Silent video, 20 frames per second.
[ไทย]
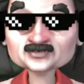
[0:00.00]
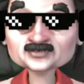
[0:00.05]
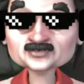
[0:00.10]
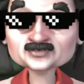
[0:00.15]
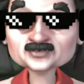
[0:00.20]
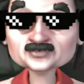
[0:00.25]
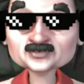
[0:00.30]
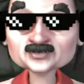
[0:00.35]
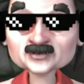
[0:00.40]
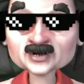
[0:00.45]

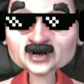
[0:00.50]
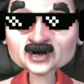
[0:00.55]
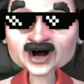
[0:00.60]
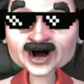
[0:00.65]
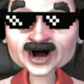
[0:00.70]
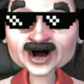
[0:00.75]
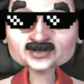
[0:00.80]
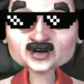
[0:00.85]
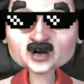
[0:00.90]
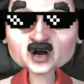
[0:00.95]
พูดมันไหล
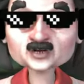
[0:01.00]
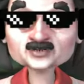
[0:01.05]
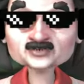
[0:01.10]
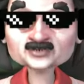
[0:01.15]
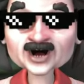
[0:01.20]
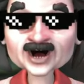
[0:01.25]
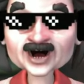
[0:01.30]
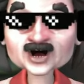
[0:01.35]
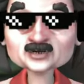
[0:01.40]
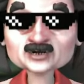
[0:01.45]
นอก
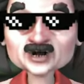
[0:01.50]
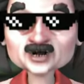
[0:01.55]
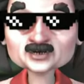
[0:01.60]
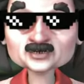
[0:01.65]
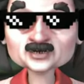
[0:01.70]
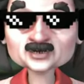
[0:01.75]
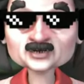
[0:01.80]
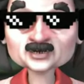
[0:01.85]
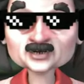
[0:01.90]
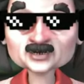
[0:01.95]
สามพัน
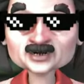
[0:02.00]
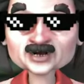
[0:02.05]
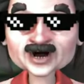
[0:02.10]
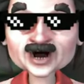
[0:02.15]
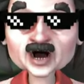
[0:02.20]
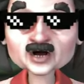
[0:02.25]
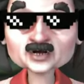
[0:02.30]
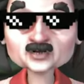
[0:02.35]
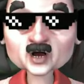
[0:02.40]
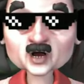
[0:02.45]
ก่อนเข้า
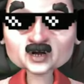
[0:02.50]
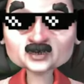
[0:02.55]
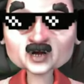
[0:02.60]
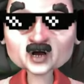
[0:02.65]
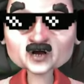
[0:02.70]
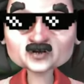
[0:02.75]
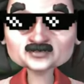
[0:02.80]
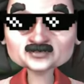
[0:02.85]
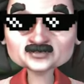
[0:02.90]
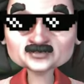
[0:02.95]

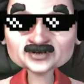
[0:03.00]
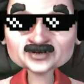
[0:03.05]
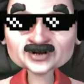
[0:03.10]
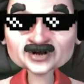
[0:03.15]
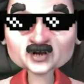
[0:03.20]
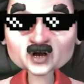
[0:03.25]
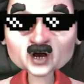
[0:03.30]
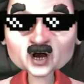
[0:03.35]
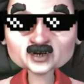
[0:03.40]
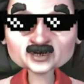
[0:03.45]
แล้ว
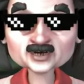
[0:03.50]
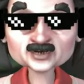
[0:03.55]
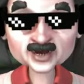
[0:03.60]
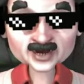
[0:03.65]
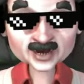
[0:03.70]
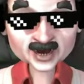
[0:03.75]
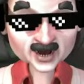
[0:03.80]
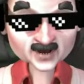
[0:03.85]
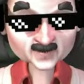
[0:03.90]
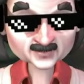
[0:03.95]

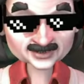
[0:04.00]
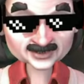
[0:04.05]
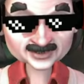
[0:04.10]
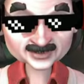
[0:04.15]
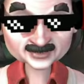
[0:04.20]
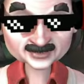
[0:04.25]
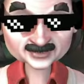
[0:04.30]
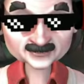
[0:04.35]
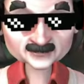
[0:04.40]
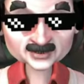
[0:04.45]
เข้าฟรีเก
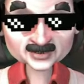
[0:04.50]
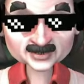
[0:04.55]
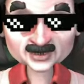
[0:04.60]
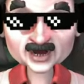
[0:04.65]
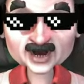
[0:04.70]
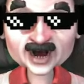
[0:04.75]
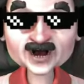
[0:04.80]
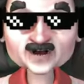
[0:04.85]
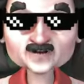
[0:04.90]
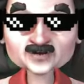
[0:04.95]
มจะจ่า
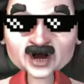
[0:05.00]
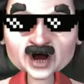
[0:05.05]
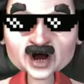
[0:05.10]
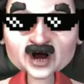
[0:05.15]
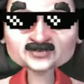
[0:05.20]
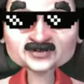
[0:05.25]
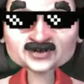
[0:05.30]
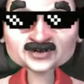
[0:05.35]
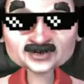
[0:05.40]
ยหรือเปล่าวะเพื่อน